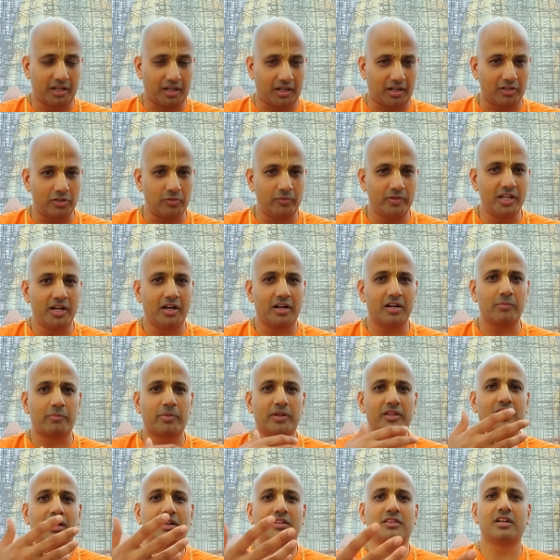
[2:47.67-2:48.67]
நான் அருமையான
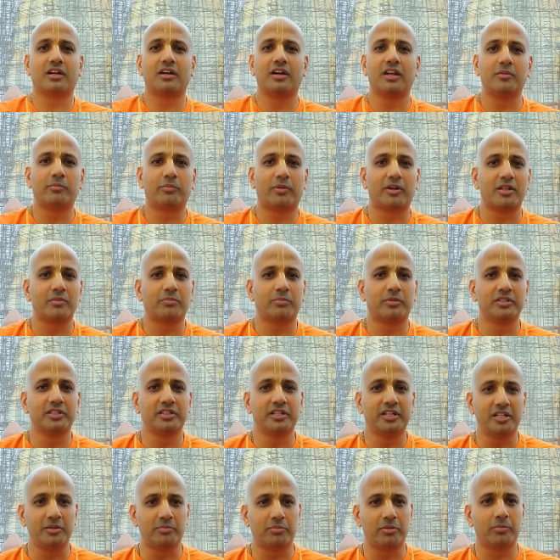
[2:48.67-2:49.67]
பதார்த்தங்களை
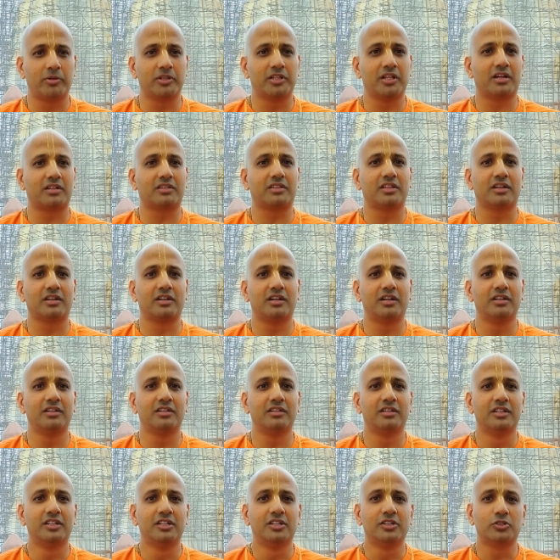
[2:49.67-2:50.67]
படைப்பது இனிப்பு
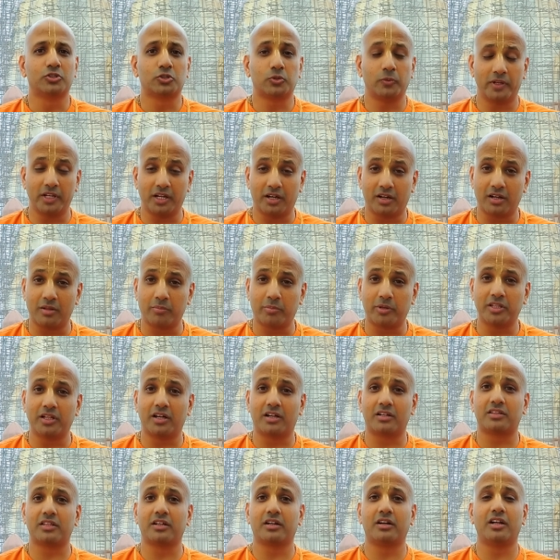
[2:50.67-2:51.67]
பதார்த்தங்கள் சுவையான
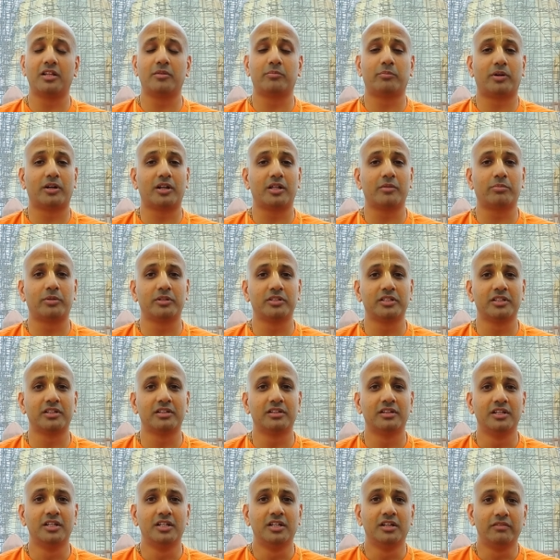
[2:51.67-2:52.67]
பதார்த்தங்களை
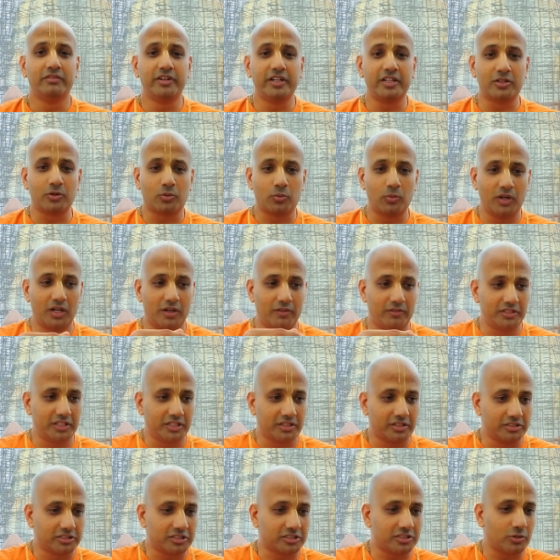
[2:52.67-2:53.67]
படைப்பது வீட்டுக்குள்ளே
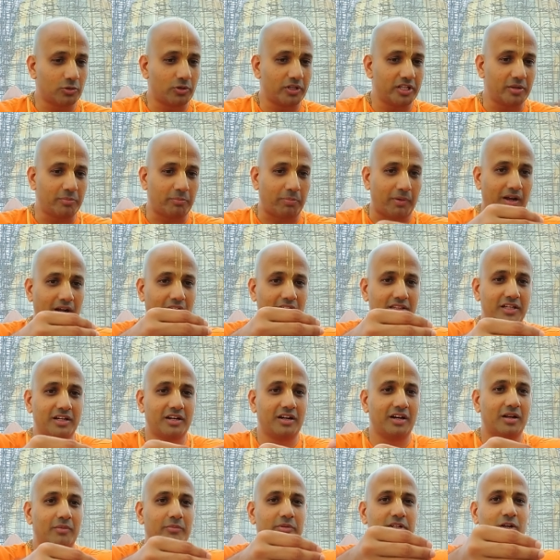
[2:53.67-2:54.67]
வந்து கிருஷ்ணருடைய
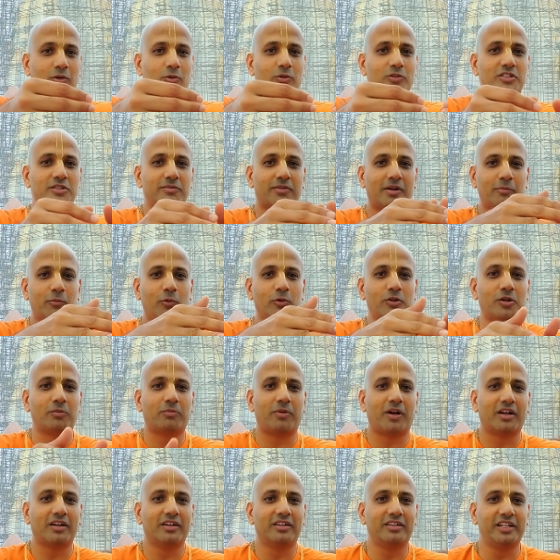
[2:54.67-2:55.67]
பாதங்கள் அப்படியே கொஞ்சமாக
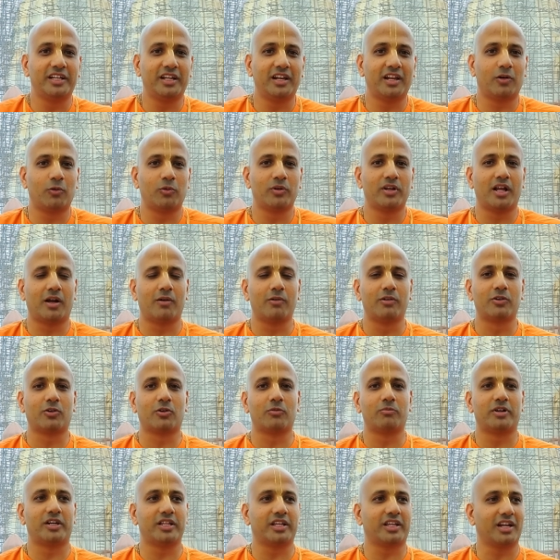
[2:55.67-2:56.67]
போட்டிருப்பாங்க நீங்கள்லாம் உங்களுக்கு ஞாபகம்
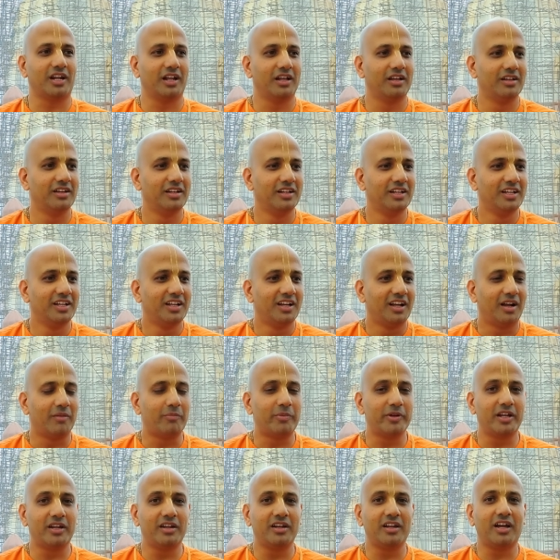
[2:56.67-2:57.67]
இருக்கும்னு நினைக்கிறேன்
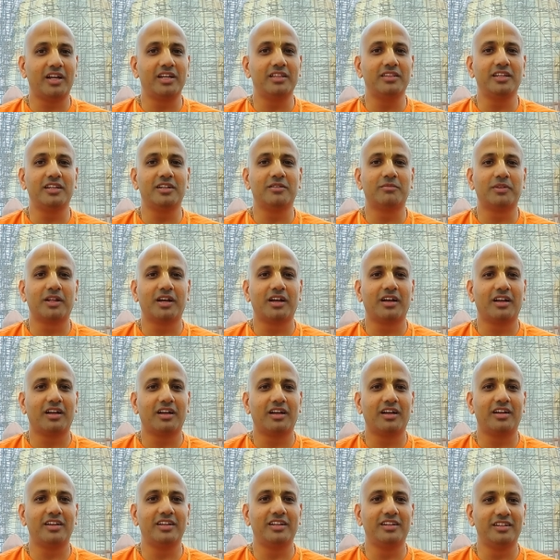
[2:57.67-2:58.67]
அப்போ என்ன ஐதீகம்னா
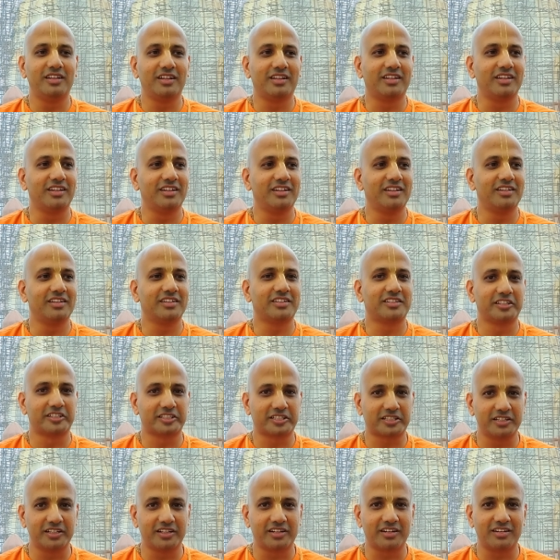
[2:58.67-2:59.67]
இன்றைக்கி
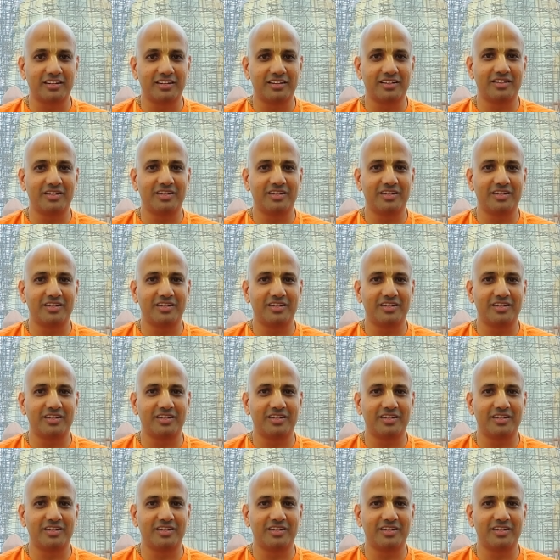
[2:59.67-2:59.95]
கிருஷ்ணர்